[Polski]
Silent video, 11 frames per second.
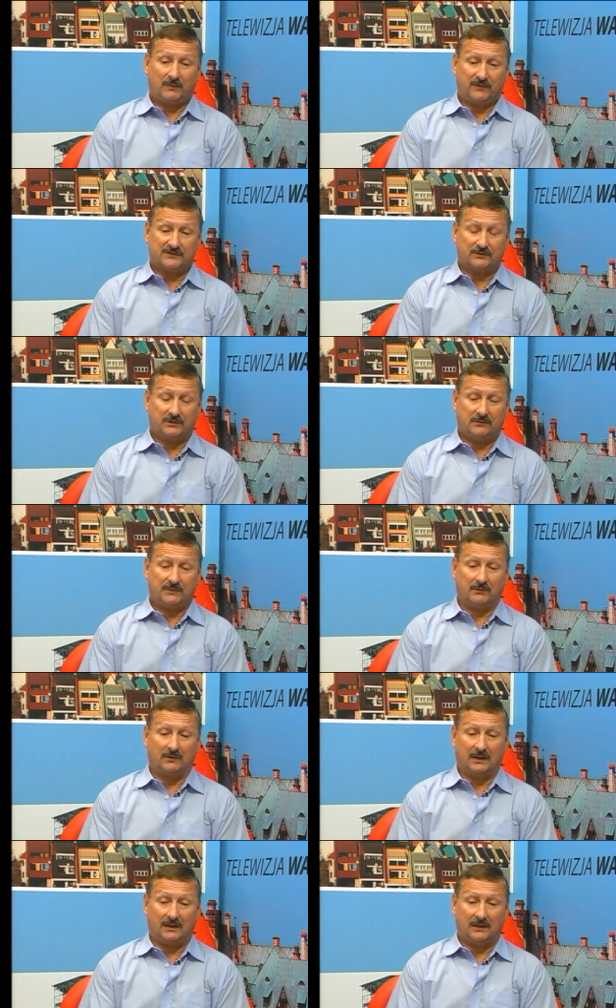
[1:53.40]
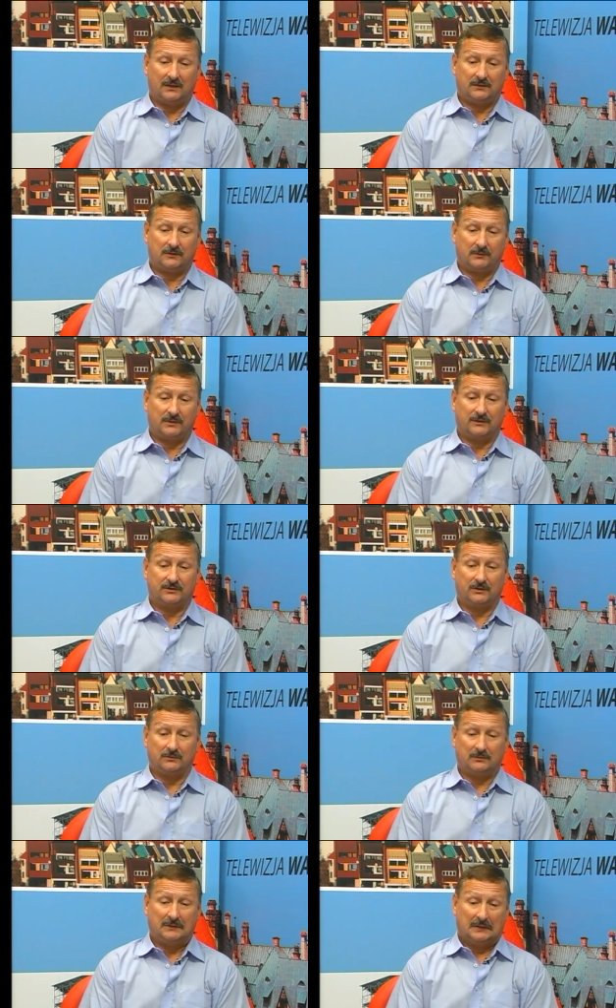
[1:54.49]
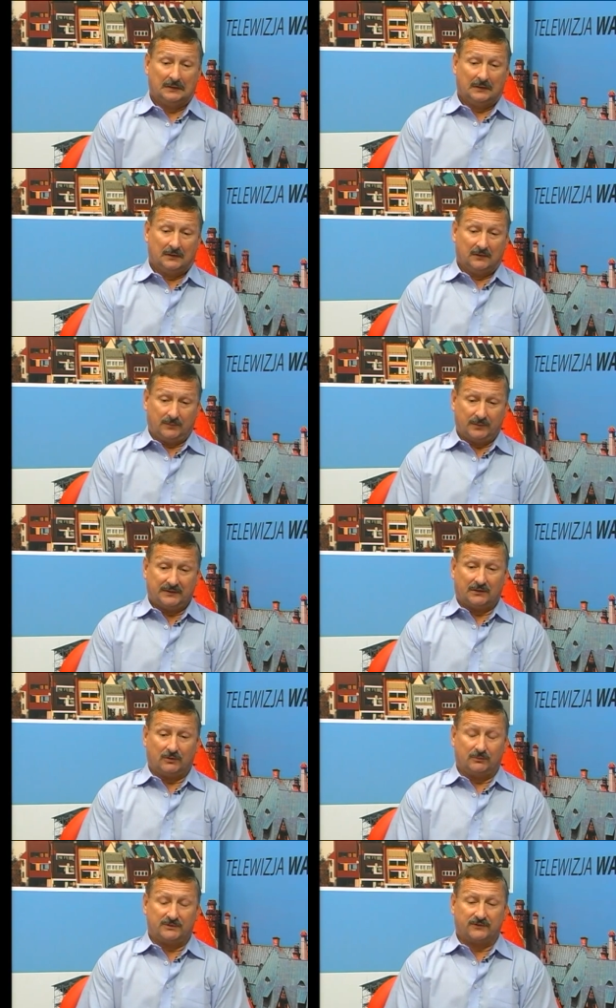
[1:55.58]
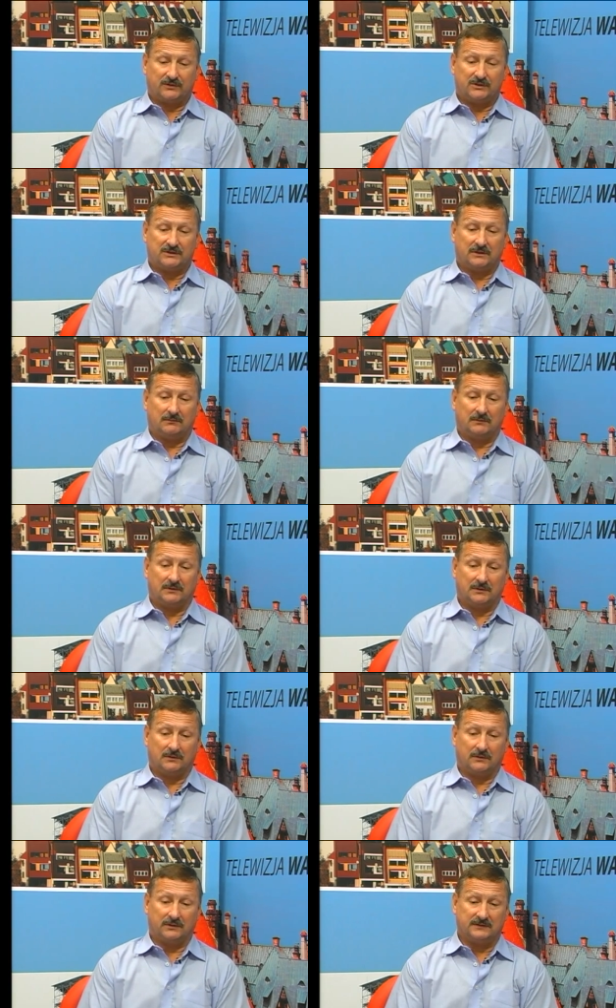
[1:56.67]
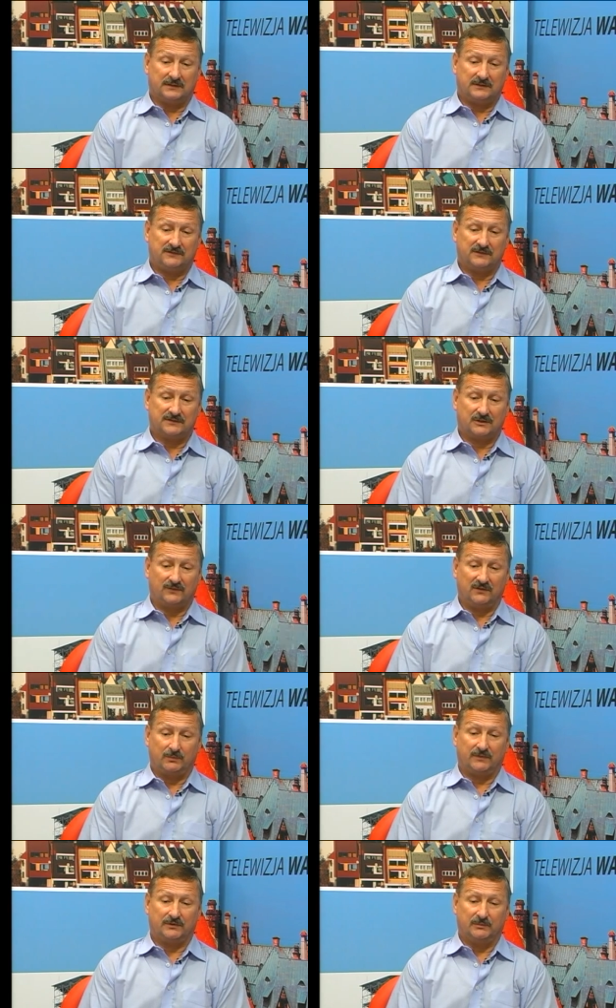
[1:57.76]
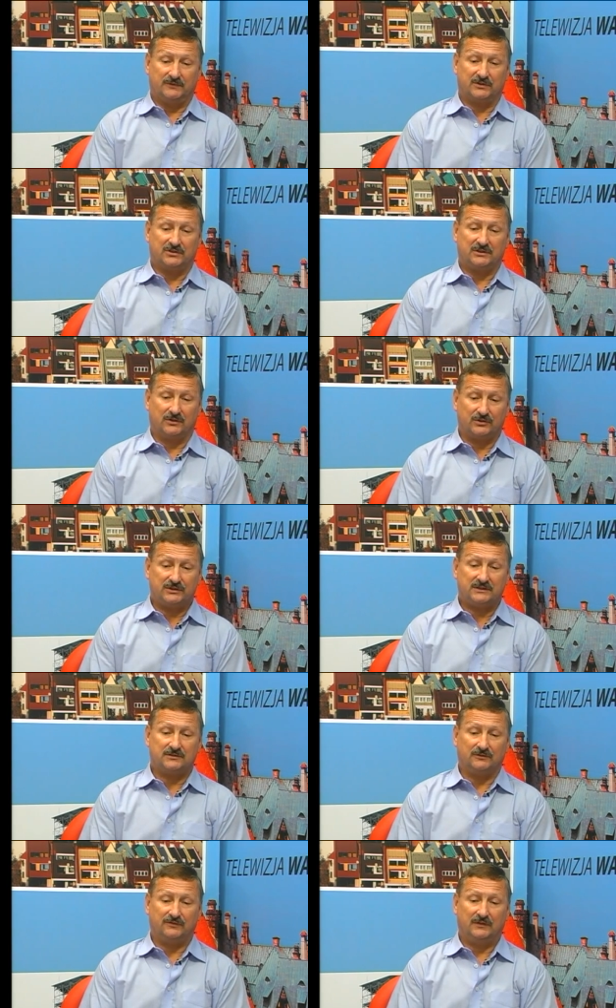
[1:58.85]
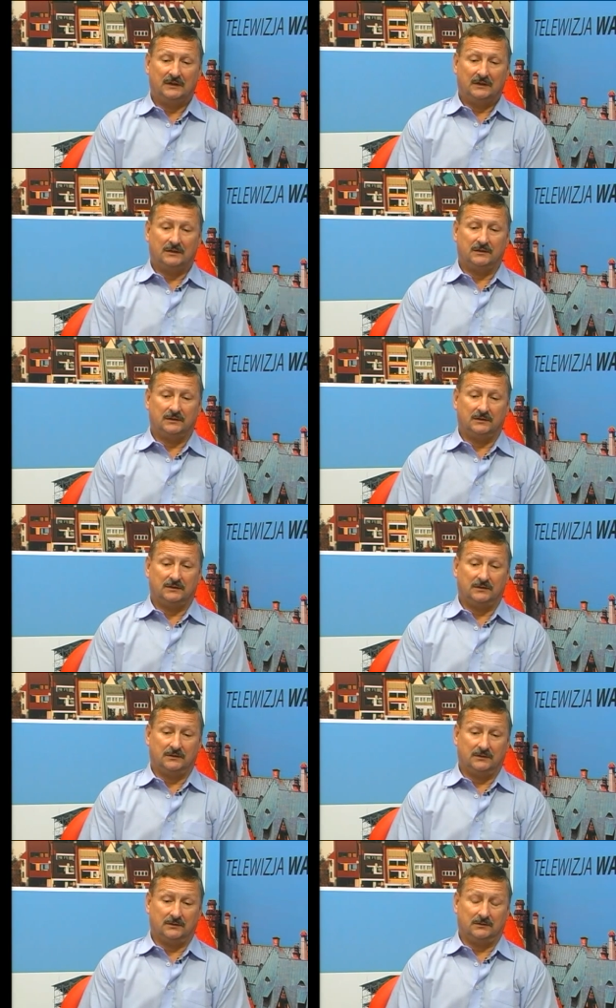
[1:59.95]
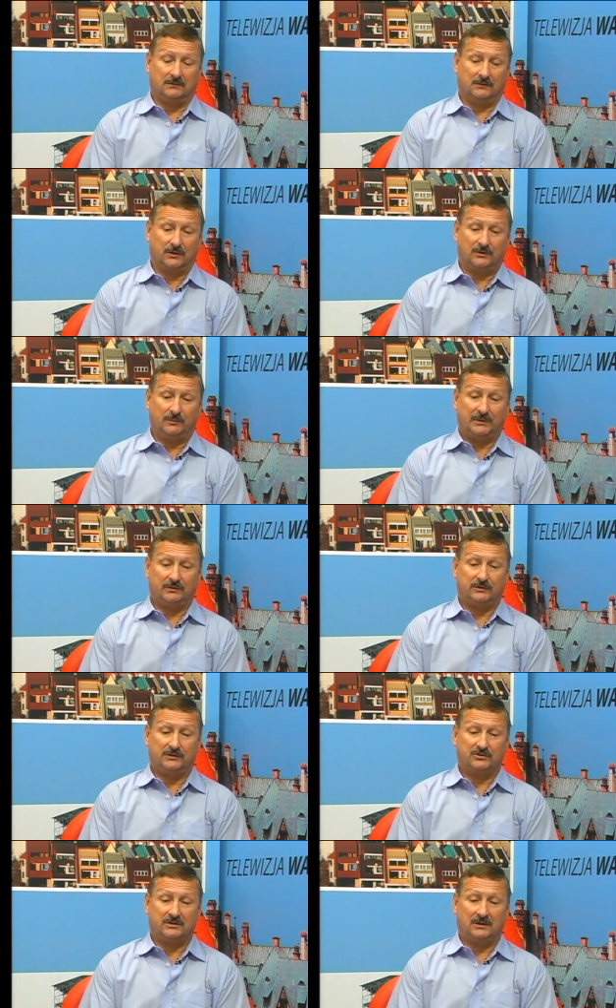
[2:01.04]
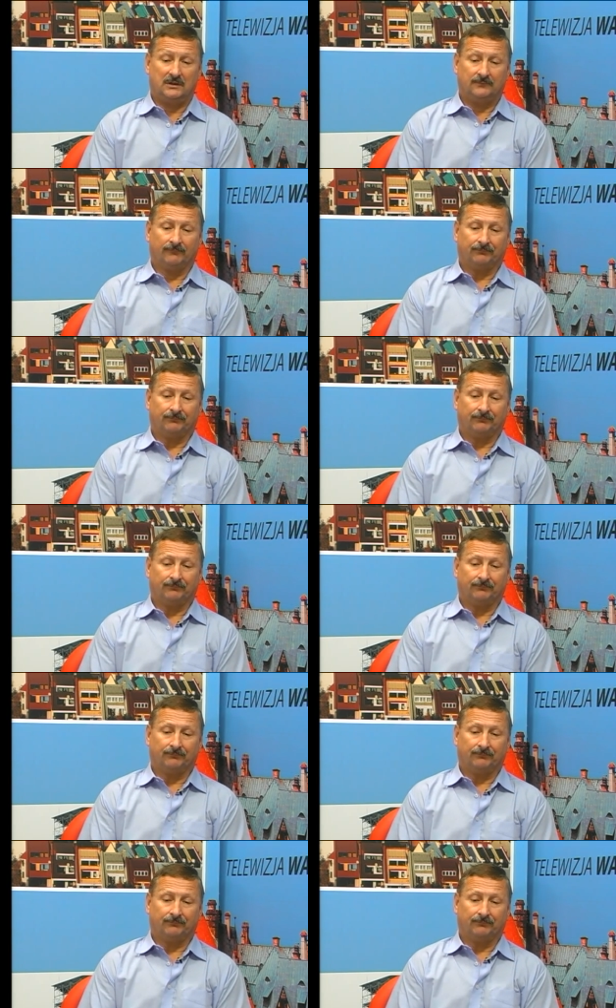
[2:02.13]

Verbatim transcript: Obowiązku nie było, ale do dobrego tonu wypadałoby zwrócić się do organizacji związkowych, powiadomić wcześniej rodziców, y, grono pedagogiczne,